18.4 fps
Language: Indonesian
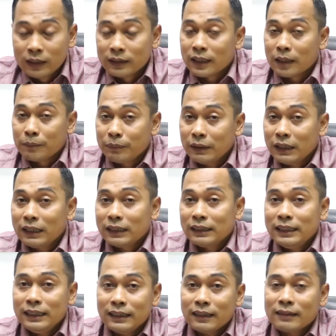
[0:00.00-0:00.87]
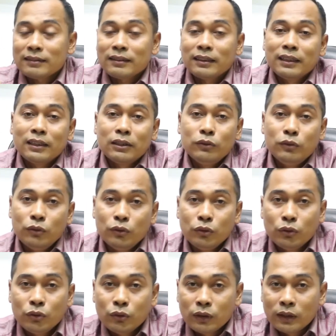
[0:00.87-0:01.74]
tapi ketika saya
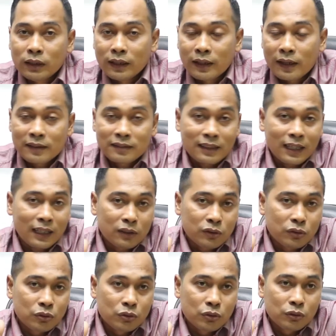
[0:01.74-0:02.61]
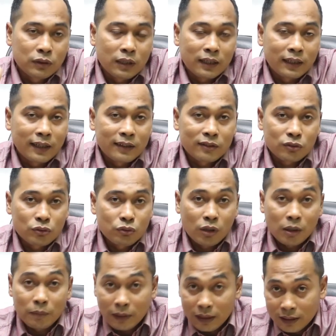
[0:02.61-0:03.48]
dulu e, eh, S1 dan
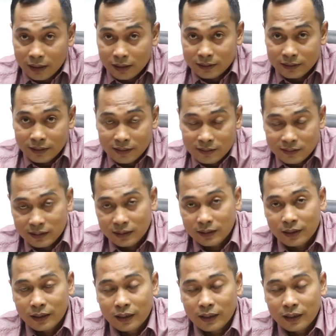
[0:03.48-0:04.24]
S2 bahkan di S3,